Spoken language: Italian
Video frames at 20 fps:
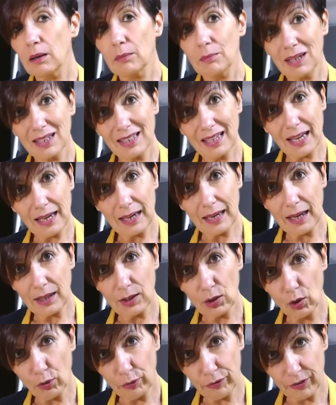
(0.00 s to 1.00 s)
Mariella,
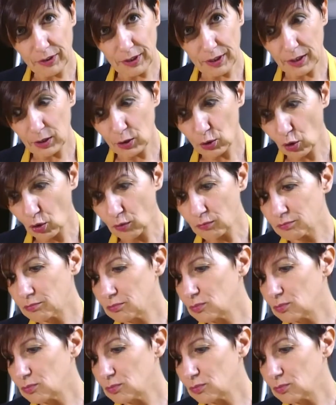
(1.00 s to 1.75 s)
io ho finito.